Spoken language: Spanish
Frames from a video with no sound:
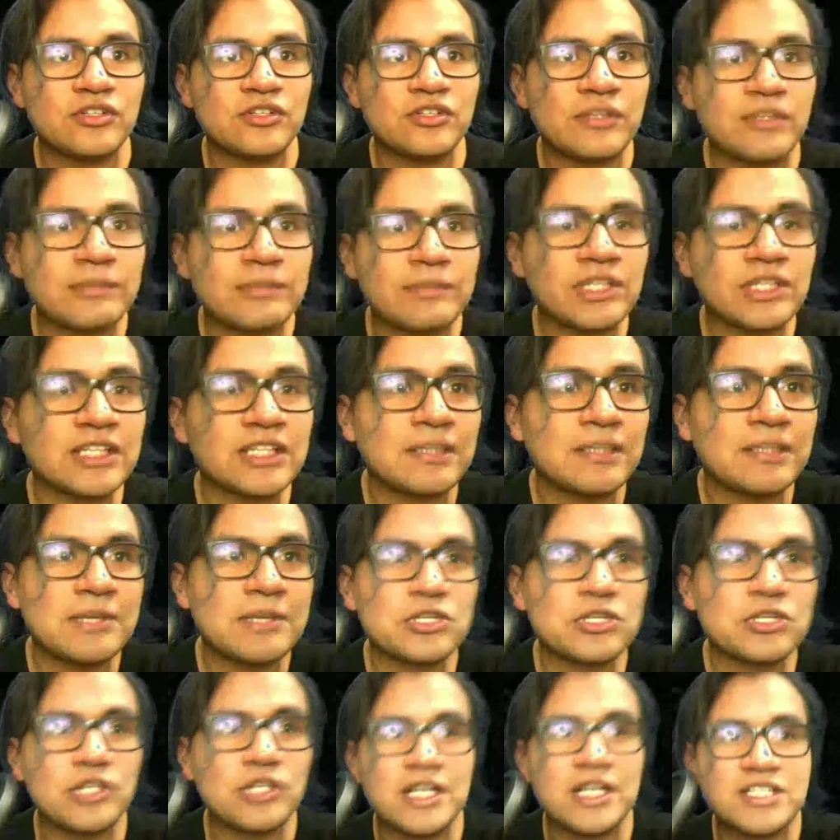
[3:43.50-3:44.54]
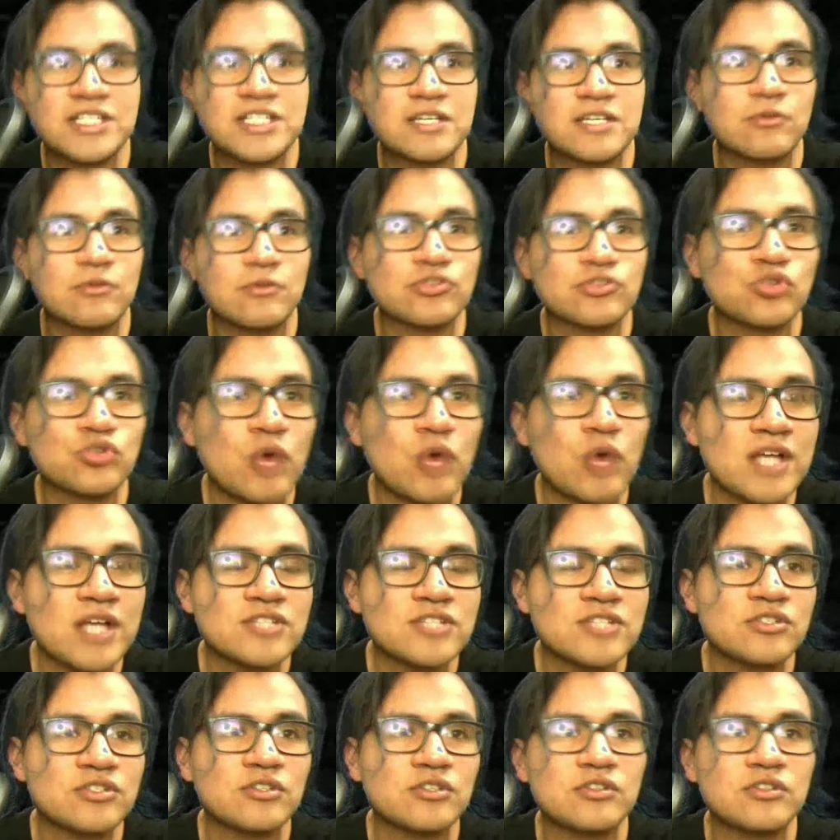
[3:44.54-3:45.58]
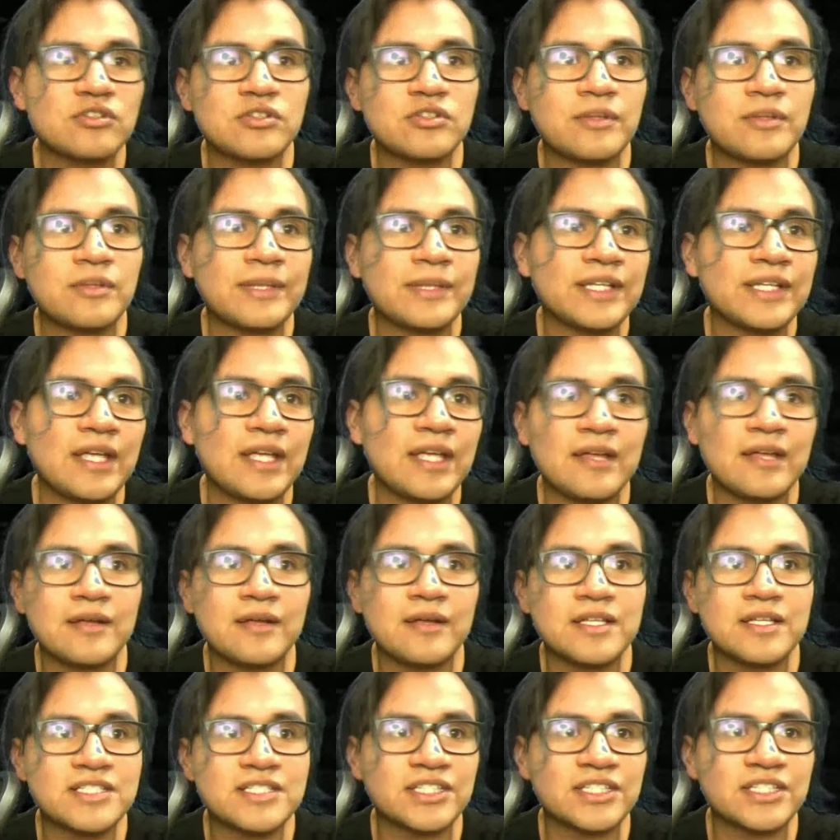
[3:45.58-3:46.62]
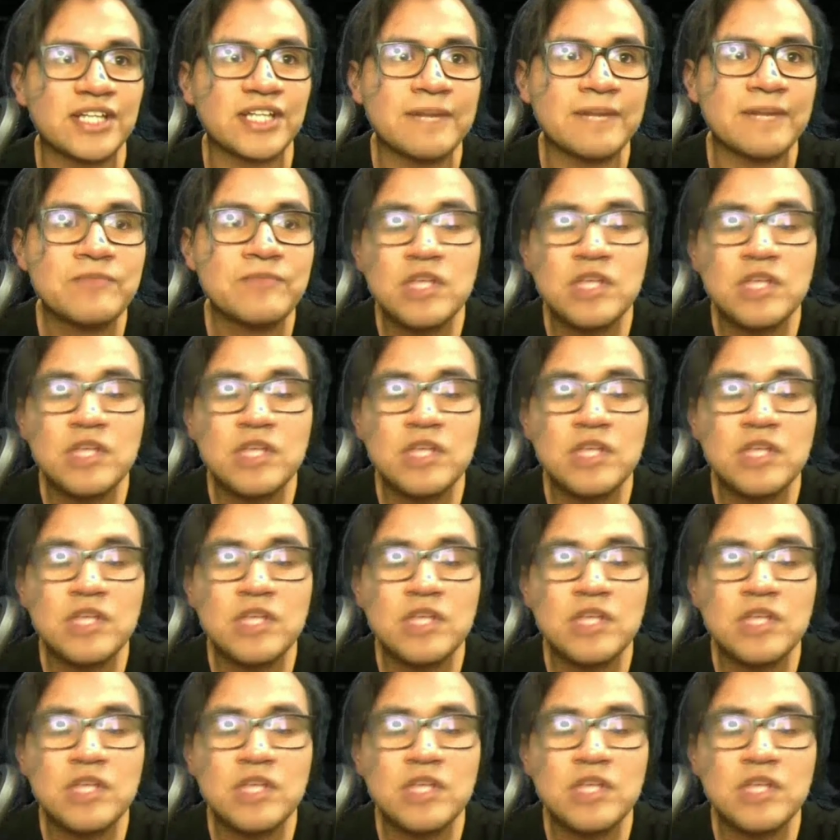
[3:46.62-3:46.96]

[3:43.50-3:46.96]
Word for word: depende del tamaño del archivo, su ancho de banda, etcétera.